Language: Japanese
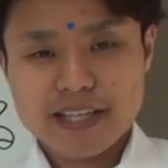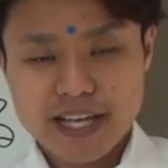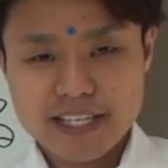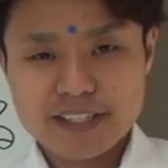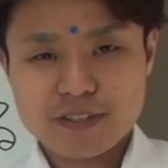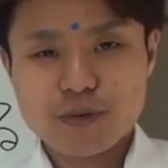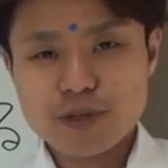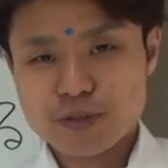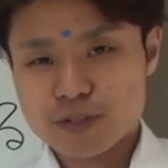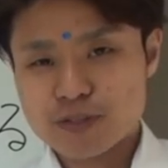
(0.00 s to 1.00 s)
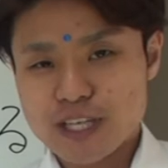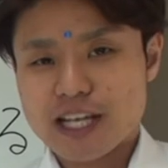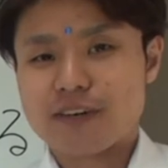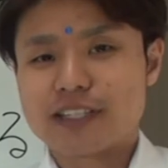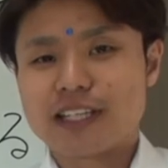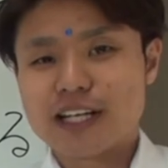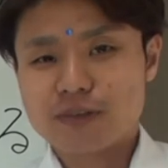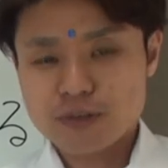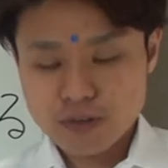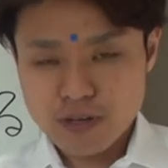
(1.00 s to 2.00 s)
う。はい、5秒の休憩が終わったら
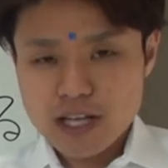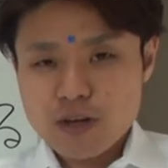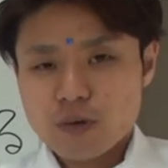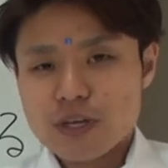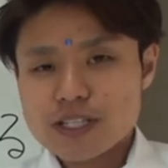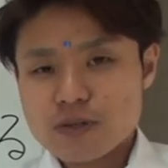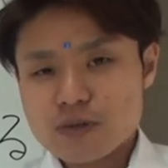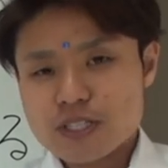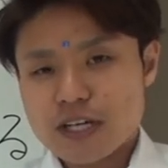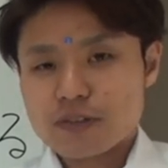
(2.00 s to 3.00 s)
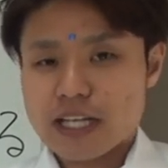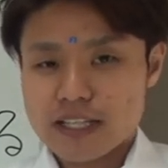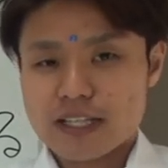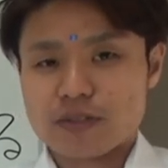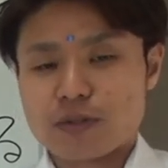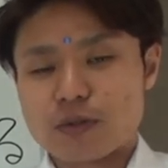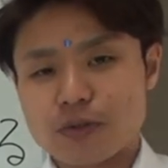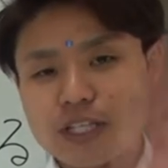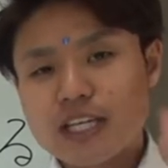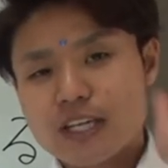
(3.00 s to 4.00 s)
今度はおへその下の丹田のところ
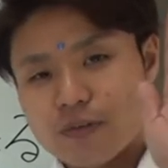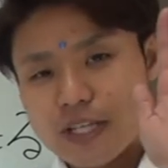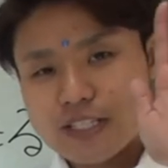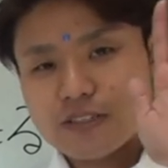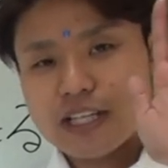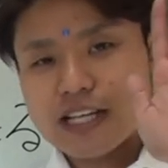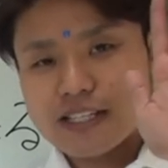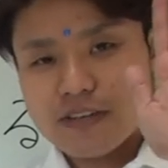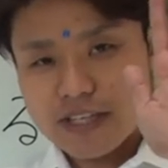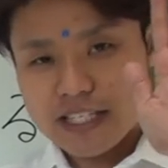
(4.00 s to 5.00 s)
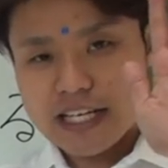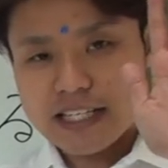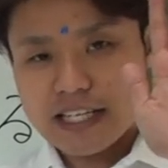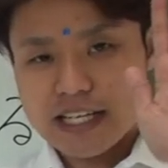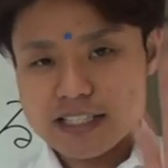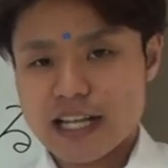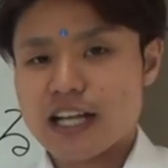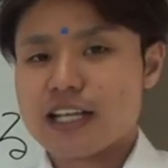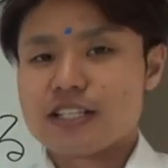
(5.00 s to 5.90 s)
に同じく男性は左手が下